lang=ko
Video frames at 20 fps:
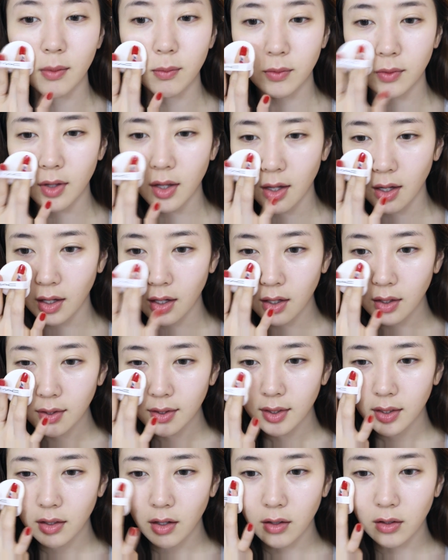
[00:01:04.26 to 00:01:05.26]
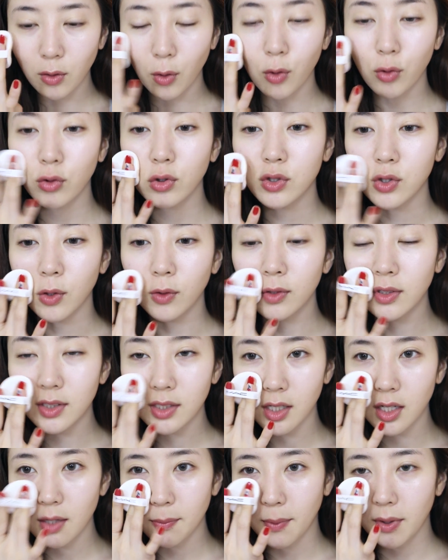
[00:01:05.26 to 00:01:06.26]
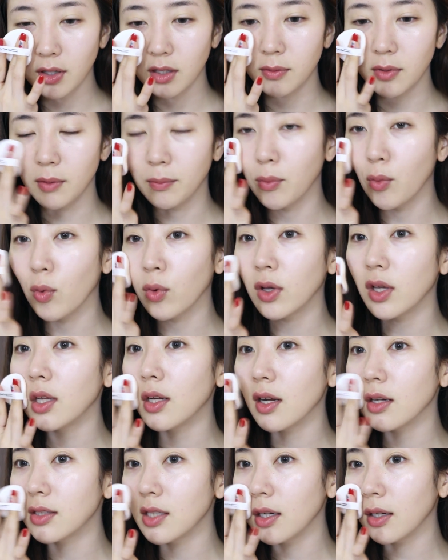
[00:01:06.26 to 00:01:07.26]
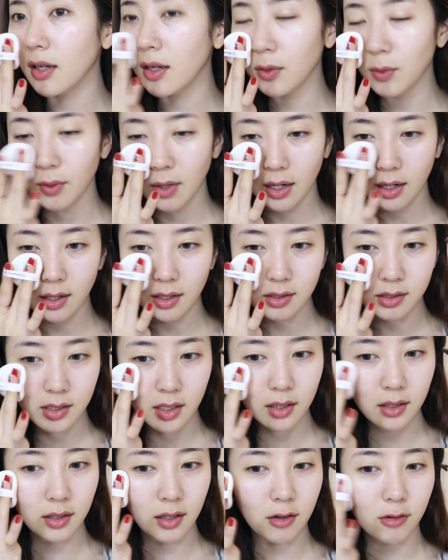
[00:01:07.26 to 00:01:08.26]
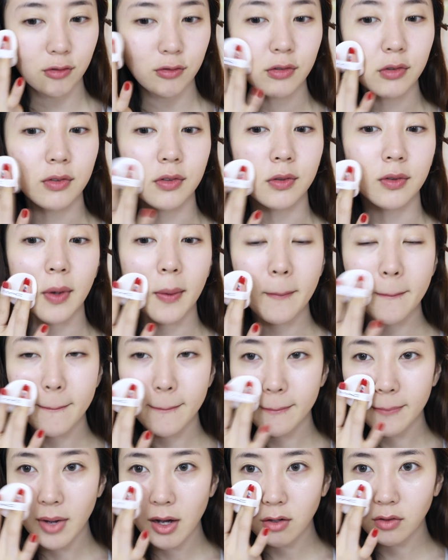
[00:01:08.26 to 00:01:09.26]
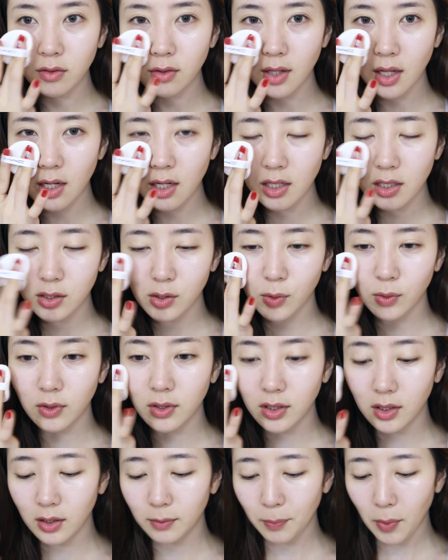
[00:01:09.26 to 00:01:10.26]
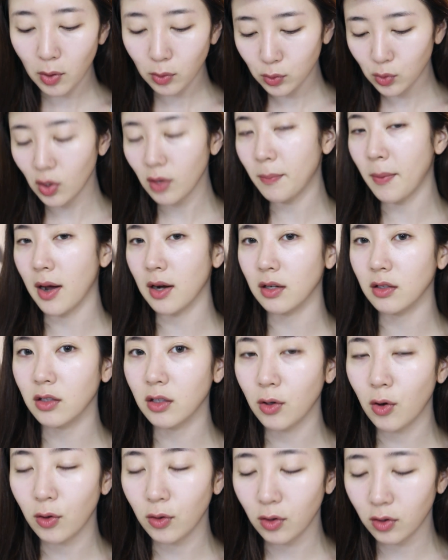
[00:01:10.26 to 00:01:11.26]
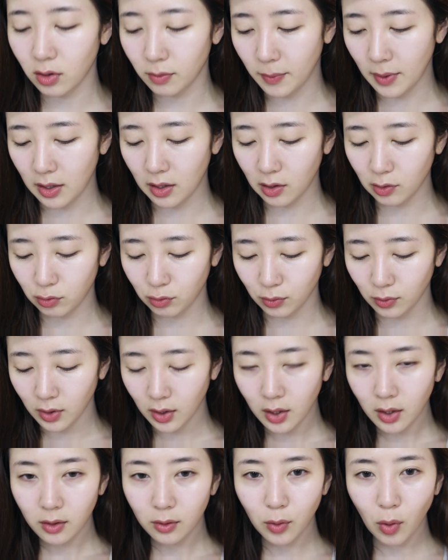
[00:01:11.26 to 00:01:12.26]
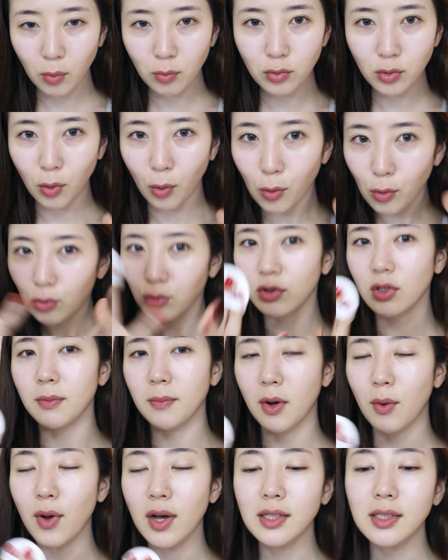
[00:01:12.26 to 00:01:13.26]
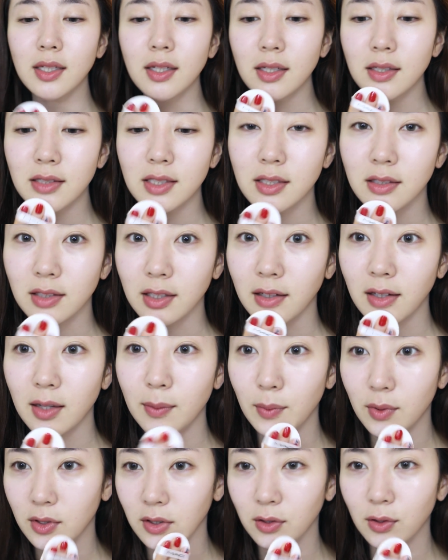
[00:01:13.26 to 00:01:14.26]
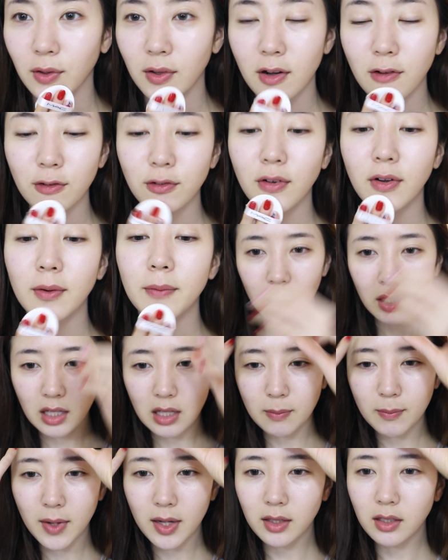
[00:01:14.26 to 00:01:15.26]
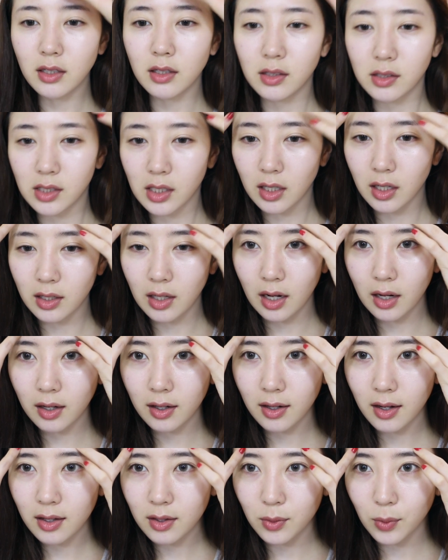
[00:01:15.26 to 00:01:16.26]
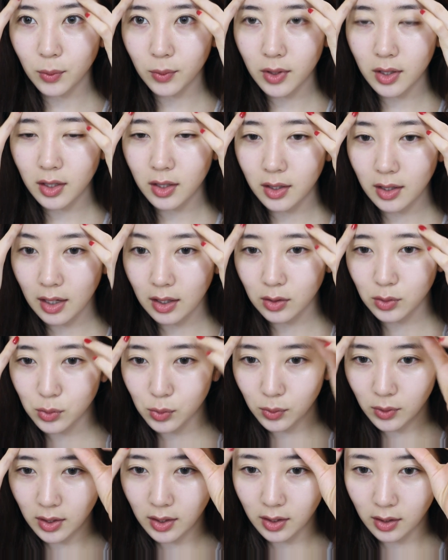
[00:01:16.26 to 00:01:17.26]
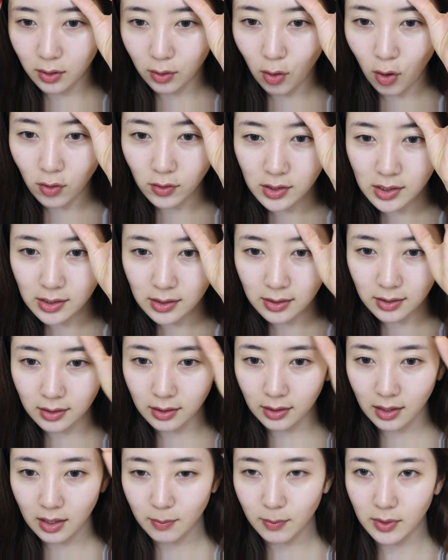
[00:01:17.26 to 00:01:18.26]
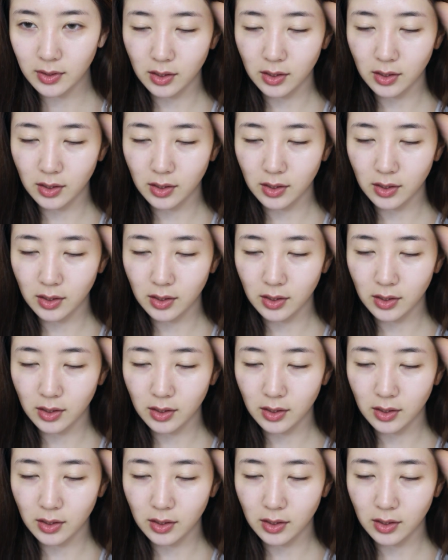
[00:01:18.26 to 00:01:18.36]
때문에 얘를 얼굴 전체에 바르면 목이랑 색깔도 약간 차이 나고 파운데이션을 평소에 바르는 컬러를 발라도 너무 얼굴이 막 화사해지는 느낌이 들더라고요. 이마는 제가 약간 여기 양쪽이 꺼진 느낌이